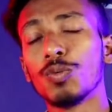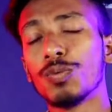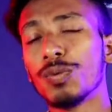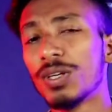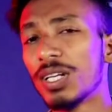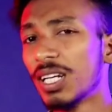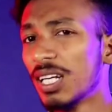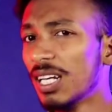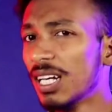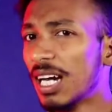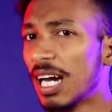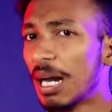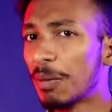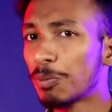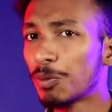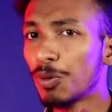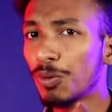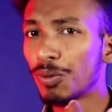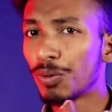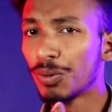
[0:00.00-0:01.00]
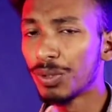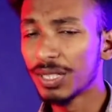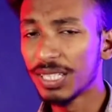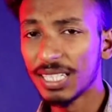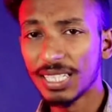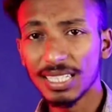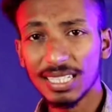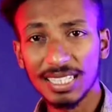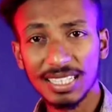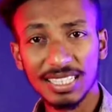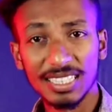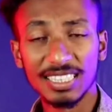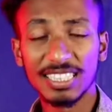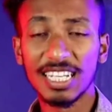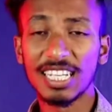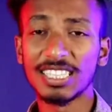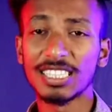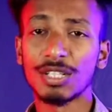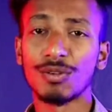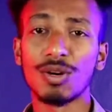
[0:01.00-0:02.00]
तो फिर आपको ये
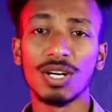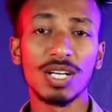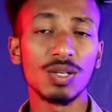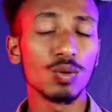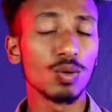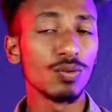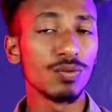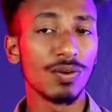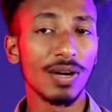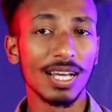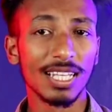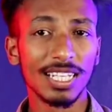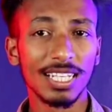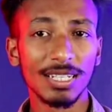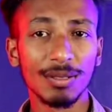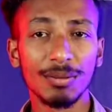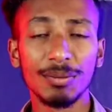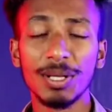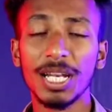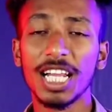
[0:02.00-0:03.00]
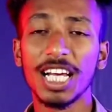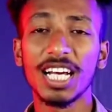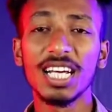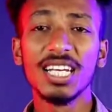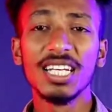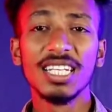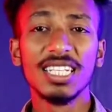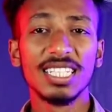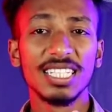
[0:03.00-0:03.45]
रिचार्ज करवा के कोई फ़ायदा नहीं मिलेगा